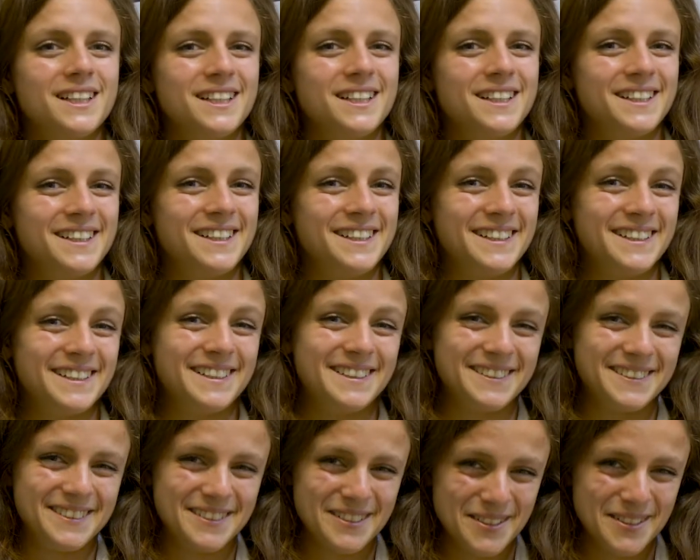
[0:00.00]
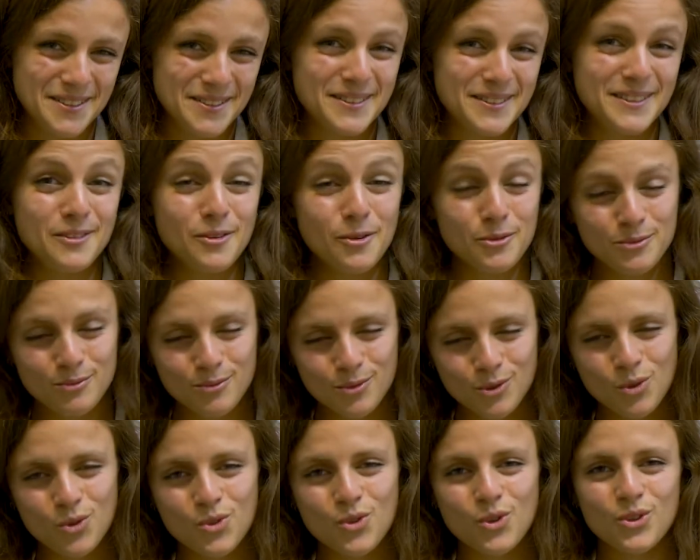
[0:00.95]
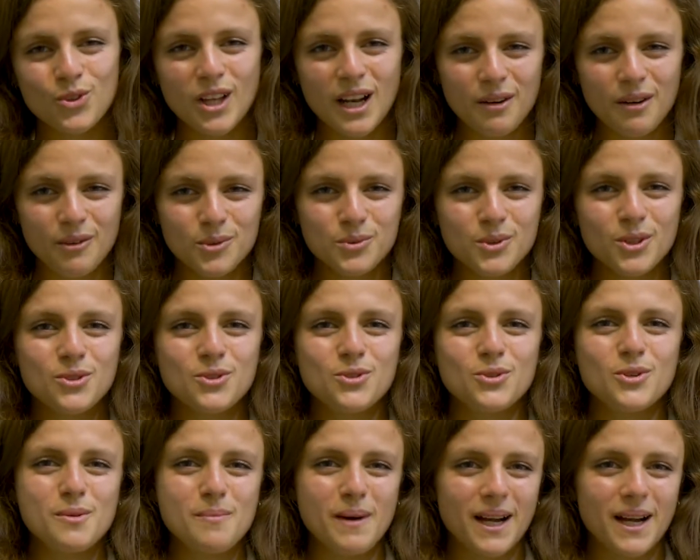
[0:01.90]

Eh, non solo dalla valutazione,